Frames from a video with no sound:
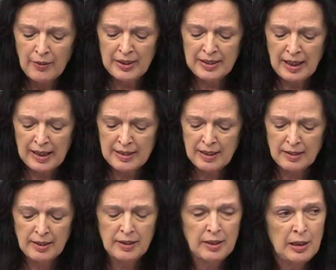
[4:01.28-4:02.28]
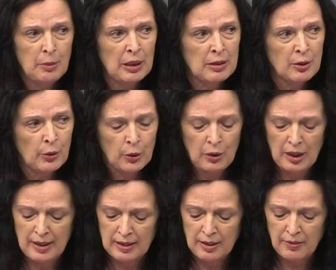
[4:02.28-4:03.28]
wenn tatsächlich niemand
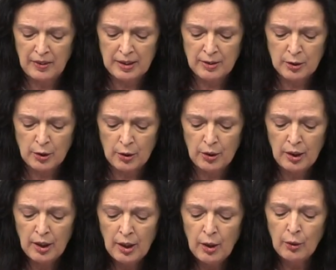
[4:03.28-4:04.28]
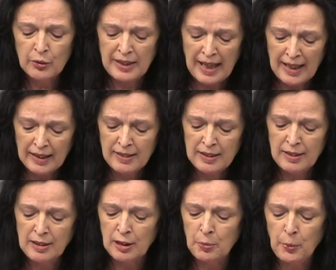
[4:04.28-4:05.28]
zurückgelassen werden soll. Und darin
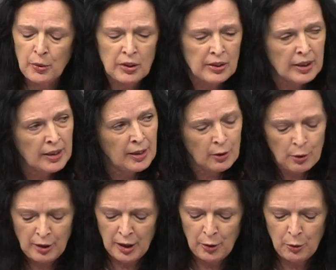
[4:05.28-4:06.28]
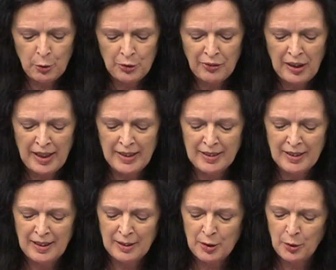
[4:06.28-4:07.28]
sind sich Bundesregierung, EU und Vereinte
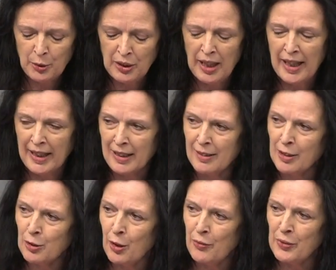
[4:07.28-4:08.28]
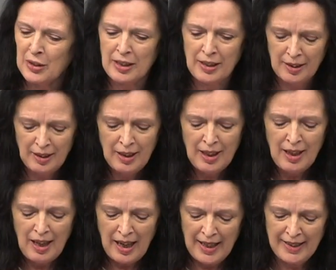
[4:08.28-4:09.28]
Nationen ja eigentlich offiziell
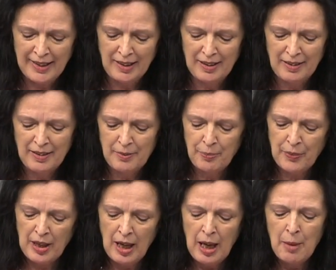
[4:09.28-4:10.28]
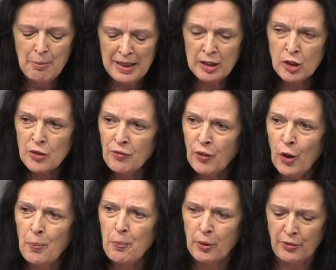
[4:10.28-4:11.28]
einig. Menschen
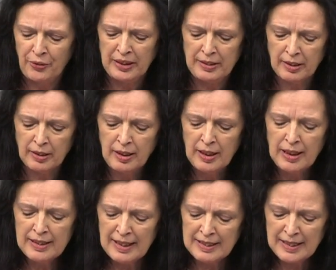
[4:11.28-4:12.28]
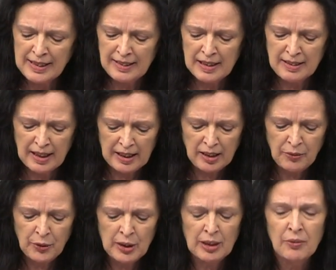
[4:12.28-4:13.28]
vor Profite, das gilt erst recht
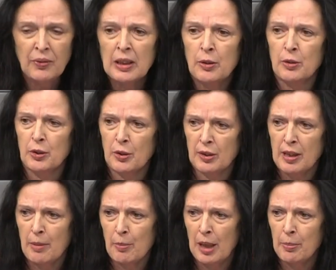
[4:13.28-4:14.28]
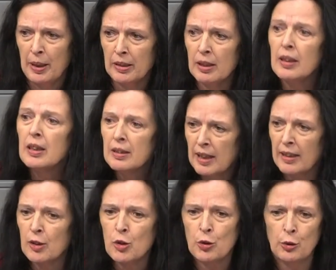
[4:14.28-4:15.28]
für die Entwicklungszusammenarbeit.
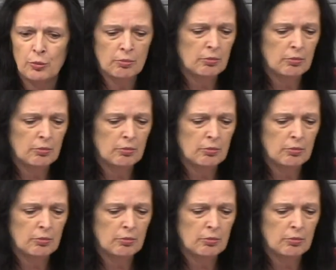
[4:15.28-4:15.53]
Dankeschön.